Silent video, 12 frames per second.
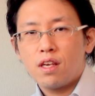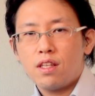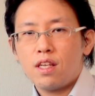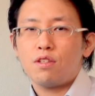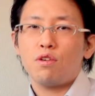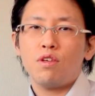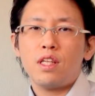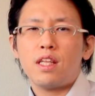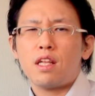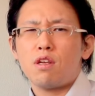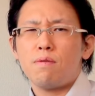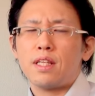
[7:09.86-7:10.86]
でそこで
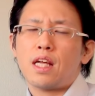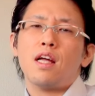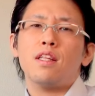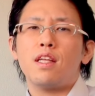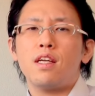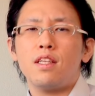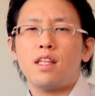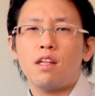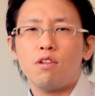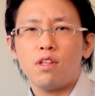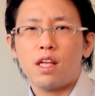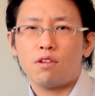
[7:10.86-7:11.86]
例えば探偵に
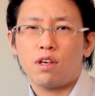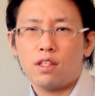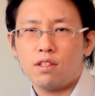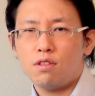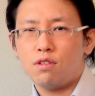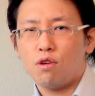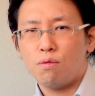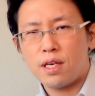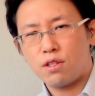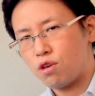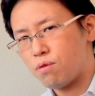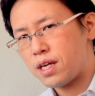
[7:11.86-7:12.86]
頼んだとかっていうとお
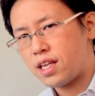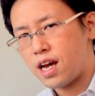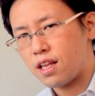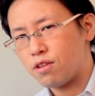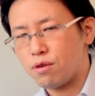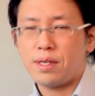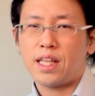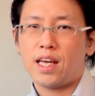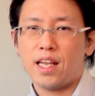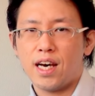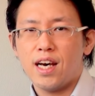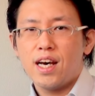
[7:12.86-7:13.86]
前そこまでやんのみ
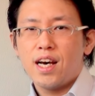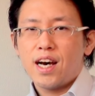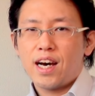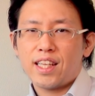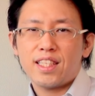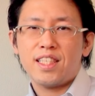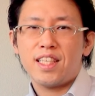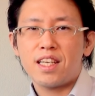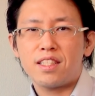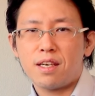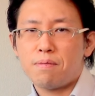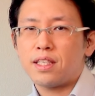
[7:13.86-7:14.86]
たいな話に
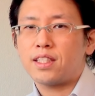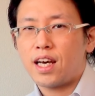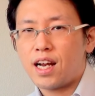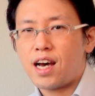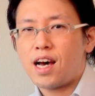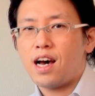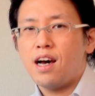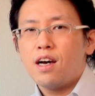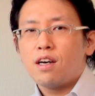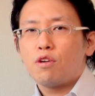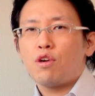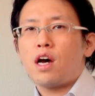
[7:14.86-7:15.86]
なっちゃいますから
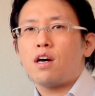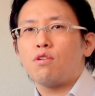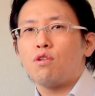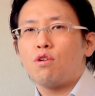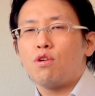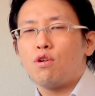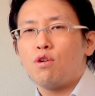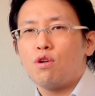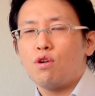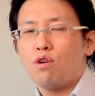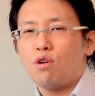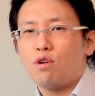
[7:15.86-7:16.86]
これあ
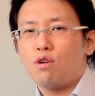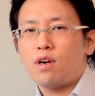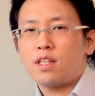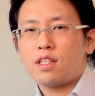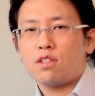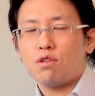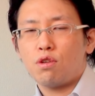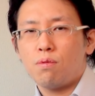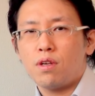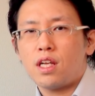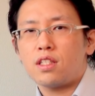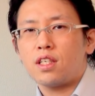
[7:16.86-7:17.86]
のー、私の
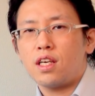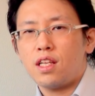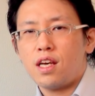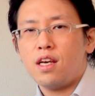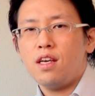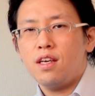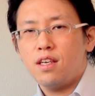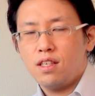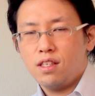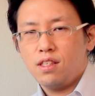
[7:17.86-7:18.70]
友達がね